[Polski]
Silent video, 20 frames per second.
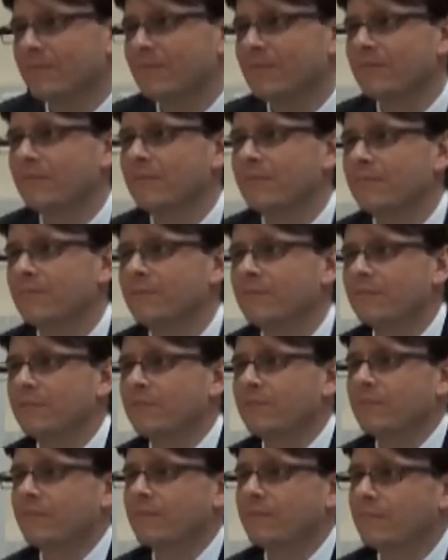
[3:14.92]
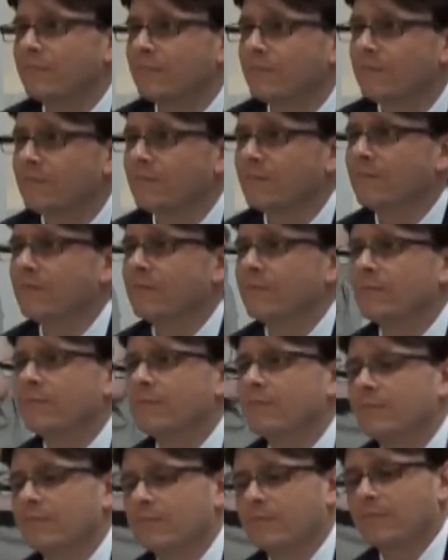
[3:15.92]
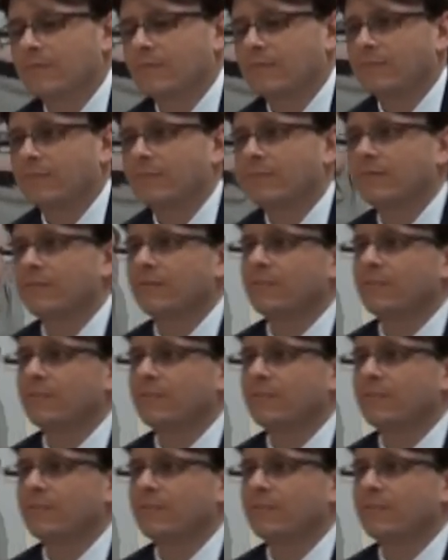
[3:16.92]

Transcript: został w ustawie o ochronie danych osobowych.